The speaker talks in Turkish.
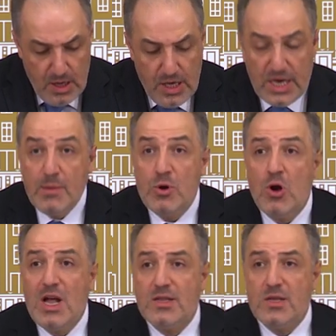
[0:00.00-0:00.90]

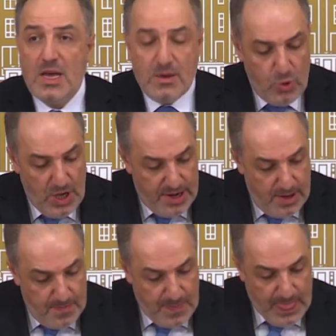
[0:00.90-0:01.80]
2016'dan bu
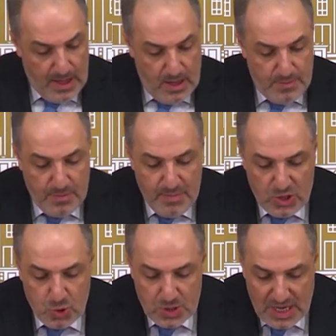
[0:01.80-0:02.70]
yana
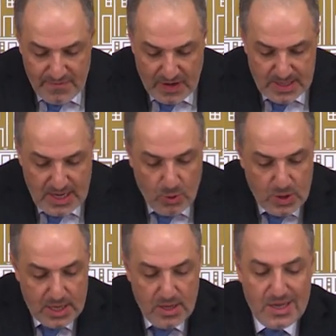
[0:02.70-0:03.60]
1500'den fazla
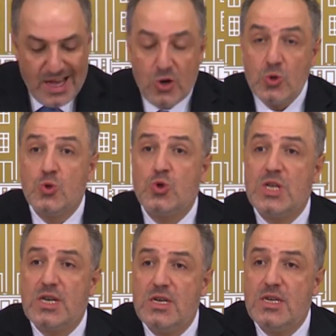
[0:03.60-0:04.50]
avukat terör
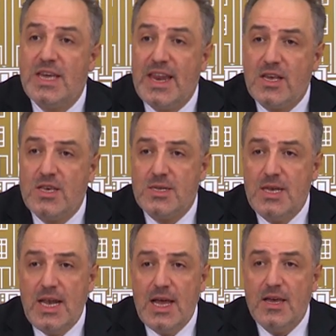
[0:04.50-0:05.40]
suçları
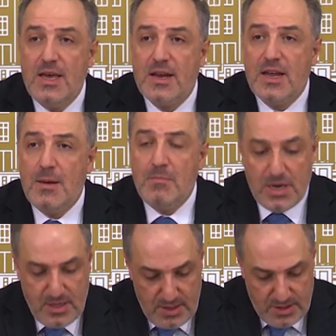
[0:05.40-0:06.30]
gerekçesiyle
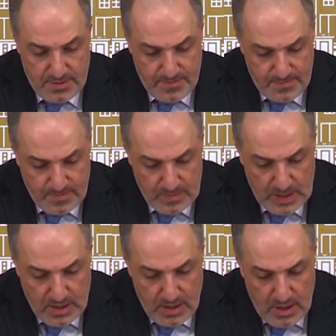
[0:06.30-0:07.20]
yargılanmaktadır.
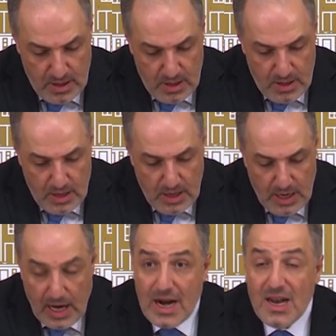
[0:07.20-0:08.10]

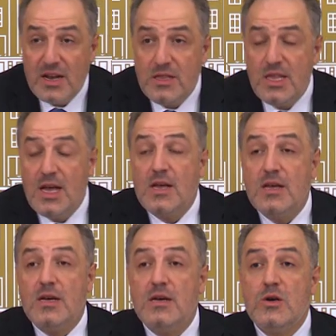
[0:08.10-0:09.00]
Aralarında
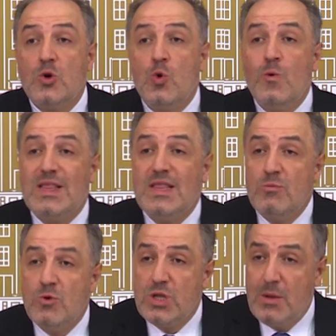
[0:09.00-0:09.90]
kuvvetle
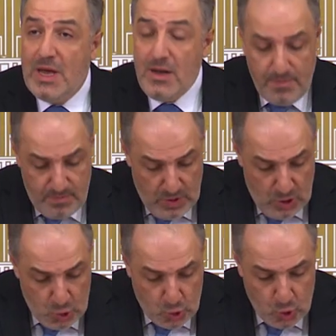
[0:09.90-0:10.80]
muhtemel
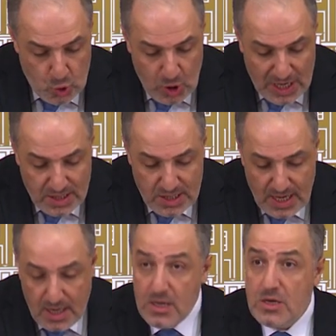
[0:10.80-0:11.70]
suçluların
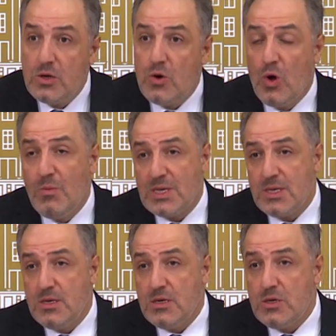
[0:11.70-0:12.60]
da
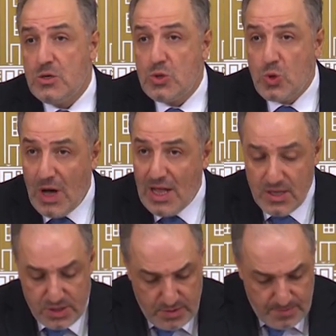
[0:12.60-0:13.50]
olması
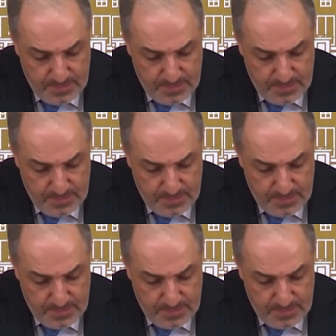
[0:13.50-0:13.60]
doğaldır.